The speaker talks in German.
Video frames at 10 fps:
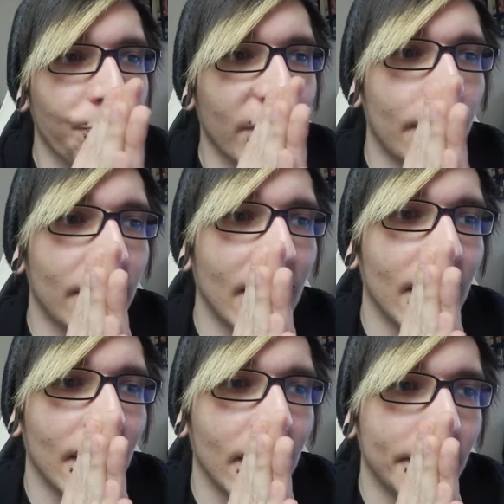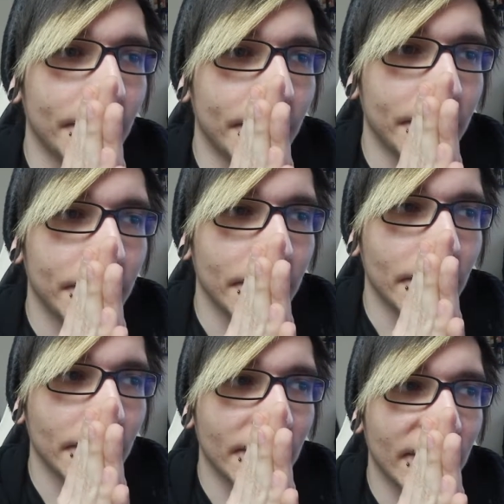Aber ähm,
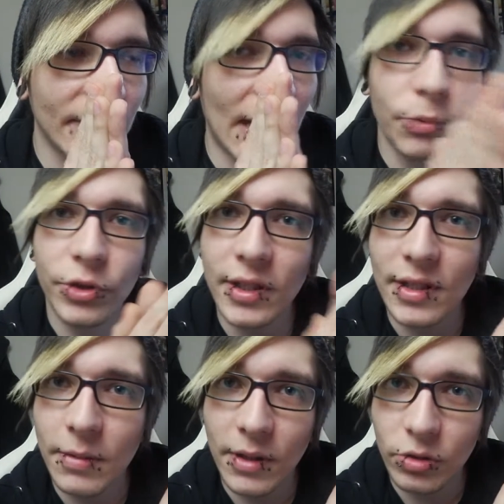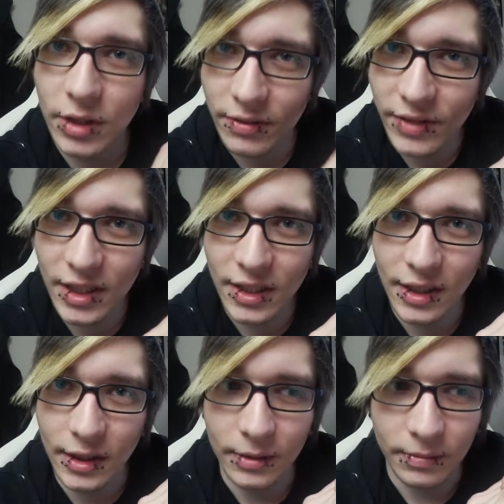Abos ist nicht mal so das
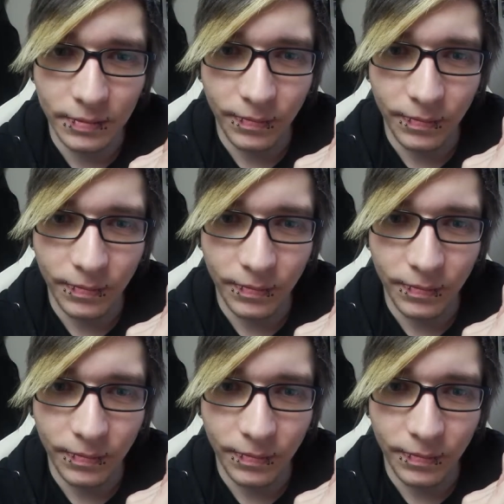Wichtige,